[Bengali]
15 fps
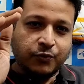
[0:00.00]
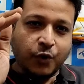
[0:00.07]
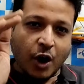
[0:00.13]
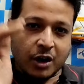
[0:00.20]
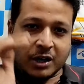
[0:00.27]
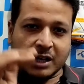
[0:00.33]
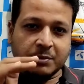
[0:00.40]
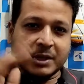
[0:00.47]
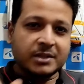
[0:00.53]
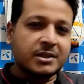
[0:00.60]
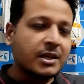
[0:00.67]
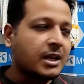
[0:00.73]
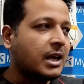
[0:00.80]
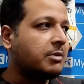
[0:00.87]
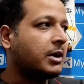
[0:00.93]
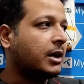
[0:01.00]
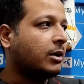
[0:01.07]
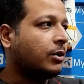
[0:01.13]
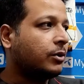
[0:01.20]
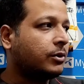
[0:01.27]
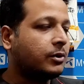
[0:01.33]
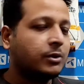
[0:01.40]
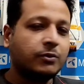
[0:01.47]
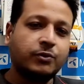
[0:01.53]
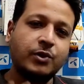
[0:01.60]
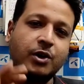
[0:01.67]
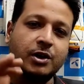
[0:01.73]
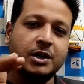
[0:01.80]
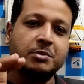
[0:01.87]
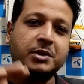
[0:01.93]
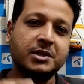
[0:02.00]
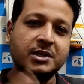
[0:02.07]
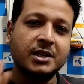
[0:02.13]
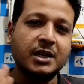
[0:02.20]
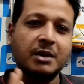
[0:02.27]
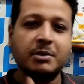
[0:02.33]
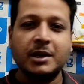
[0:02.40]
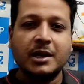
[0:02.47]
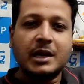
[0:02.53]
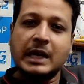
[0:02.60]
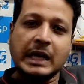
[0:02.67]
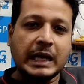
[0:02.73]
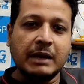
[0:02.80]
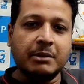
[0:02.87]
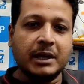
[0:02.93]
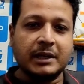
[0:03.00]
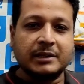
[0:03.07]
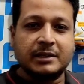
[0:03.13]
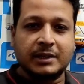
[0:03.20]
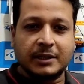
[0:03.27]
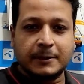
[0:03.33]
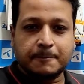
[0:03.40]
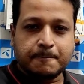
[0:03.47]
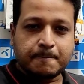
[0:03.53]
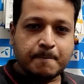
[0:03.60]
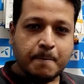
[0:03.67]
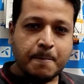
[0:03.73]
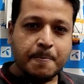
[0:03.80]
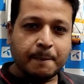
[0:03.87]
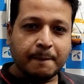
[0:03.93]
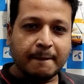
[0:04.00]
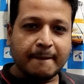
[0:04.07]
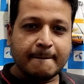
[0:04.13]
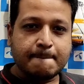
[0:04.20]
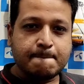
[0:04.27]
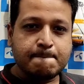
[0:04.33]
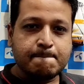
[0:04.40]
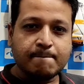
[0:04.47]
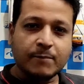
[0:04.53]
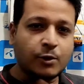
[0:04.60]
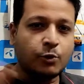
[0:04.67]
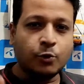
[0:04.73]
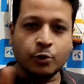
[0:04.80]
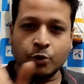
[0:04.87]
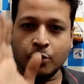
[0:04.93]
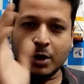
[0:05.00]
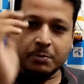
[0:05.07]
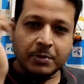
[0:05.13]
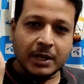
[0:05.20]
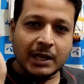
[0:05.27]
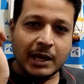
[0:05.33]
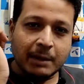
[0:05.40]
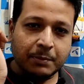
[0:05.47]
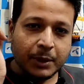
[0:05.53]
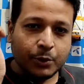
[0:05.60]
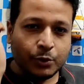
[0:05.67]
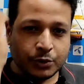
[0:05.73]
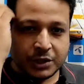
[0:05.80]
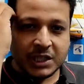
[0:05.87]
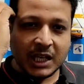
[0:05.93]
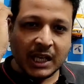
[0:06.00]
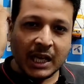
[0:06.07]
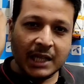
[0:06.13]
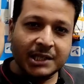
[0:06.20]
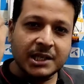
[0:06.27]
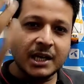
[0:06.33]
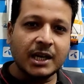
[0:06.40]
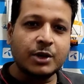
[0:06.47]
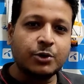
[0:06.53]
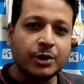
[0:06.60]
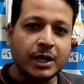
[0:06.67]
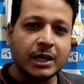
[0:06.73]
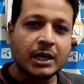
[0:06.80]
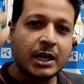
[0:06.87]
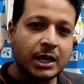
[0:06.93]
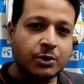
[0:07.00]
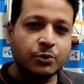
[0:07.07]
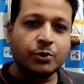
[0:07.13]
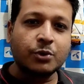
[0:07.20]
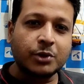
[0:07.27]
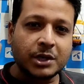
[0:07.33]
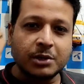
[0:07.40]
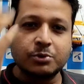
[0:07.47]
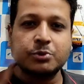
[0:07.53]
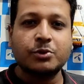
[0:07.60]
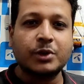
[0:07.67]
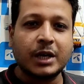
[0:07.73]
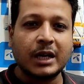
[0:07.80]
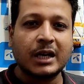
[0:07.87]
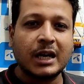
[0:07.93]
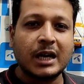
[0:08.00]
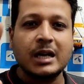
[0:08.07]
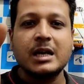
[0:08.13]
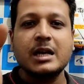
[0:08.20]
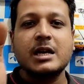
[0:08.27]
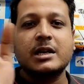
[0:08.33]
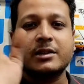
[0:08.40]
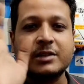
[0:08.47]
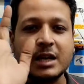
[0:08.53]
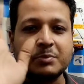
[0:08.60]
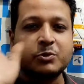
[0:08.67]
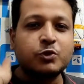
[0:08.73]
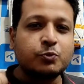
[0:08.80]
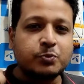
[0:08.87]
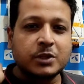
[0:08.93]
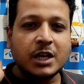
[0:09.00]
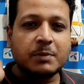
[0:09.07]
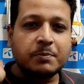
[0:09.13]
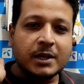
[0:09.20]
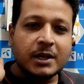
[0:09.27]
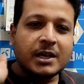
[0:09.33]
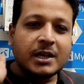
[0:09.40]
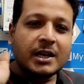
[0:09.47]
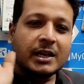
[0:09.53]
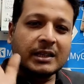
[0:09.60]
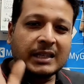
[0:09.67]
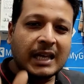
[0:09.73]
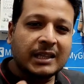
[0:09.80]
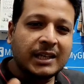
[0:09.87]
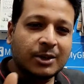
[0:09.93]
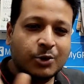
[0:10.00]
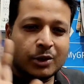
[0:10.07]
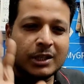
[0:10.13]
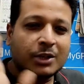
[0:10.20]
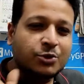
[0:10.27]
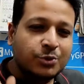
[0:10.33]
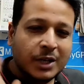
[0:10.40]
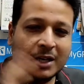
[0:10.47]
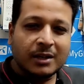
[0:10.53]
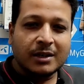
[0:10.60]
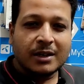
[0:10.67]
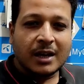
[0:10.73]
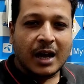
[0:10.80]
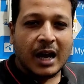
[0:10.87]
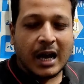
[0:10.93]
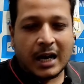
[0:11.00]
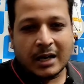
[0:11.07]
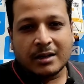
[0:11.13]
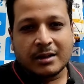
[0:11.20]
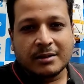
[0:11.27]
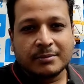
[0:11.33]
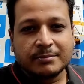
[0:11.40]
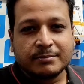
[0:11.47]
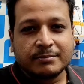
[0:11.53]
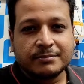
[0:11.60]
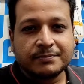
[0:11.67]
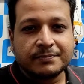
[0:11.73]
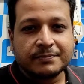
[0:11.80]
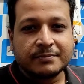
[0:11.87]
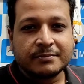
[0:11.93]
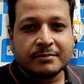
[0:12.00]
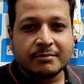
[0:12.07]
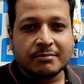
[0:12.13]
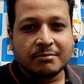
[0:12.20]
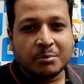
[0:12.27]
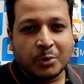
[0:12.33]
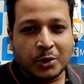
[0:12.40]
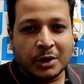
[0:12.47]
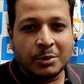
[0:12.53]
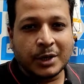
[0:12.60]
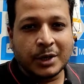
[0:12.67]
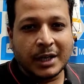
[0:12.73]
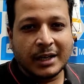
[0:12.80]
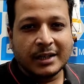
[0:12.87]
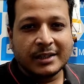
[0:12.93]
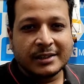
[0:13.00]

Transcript: ফর্টি পার্সেন্ট নেমে গেল ফর্টি পার্সেন্ট নেমে গেছে কোনো আপনি আপনি কোনো চিল্লা চিল্লি করেন না কোনো কিছু করেন না যা চুপচাপ তাদের কথা শুনেন আর মনে মনে